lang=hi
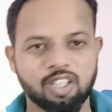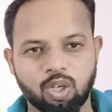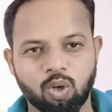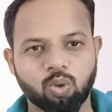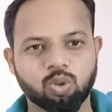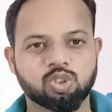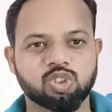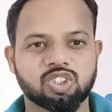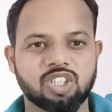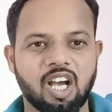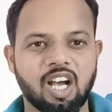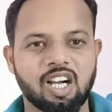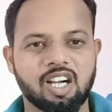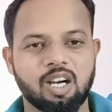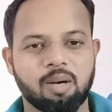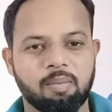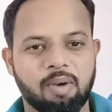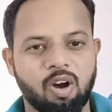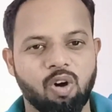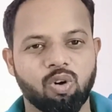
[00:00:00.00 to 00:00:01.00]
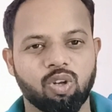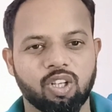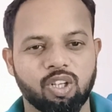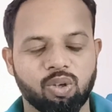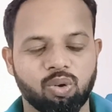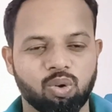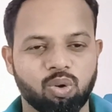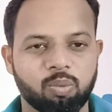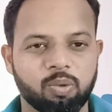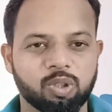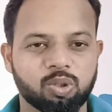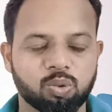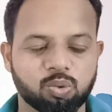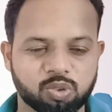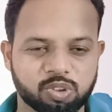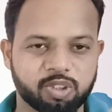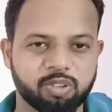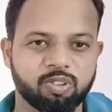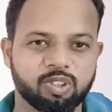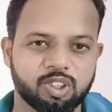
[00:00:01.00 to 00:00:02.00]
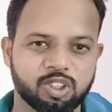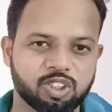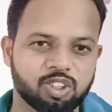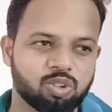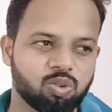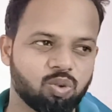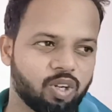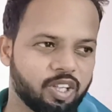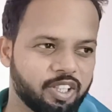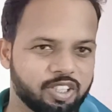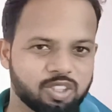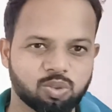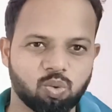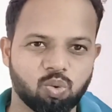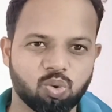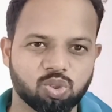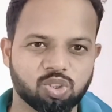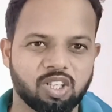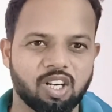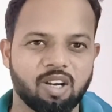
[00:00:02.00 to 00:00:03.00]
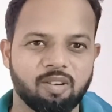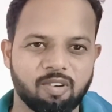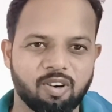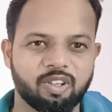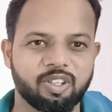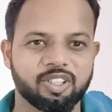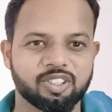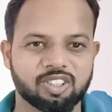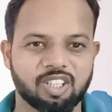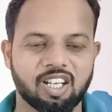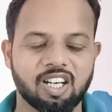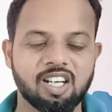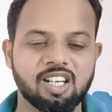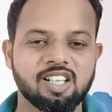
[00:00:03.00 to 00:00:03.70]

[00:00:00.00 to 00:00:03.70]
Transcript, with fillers: उत्साह का माहौल है लोगों में तो उसकी वजह से थोड़ा ये शोर शराब और ये सारा